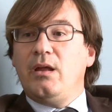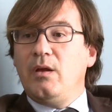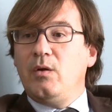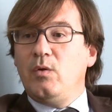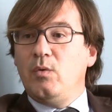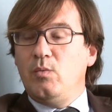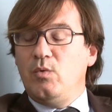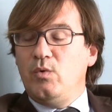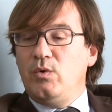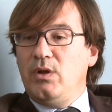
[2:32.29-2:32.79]
i
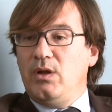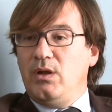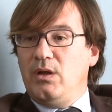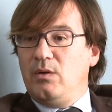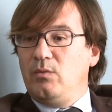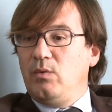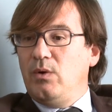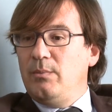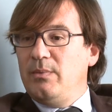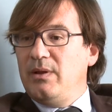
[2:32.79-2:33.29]
comuni
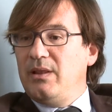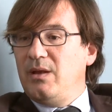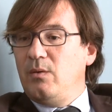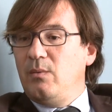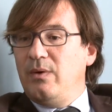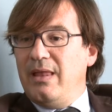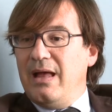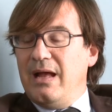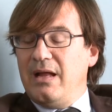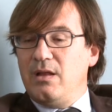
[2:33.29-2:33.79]

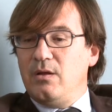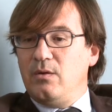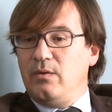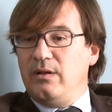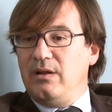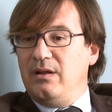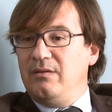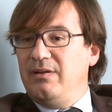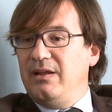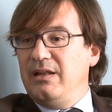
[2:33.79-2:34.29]
naturalmente guadagnano
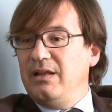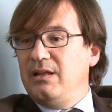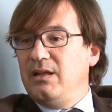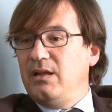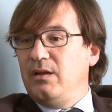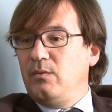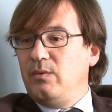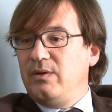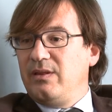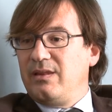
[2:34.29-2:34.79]
dalla
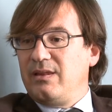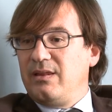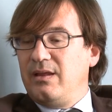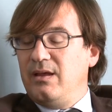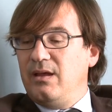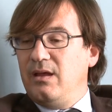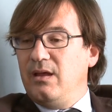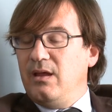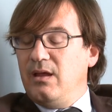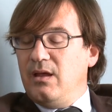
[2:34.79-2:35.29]
vendita di
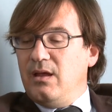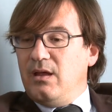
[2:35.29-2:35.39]
queste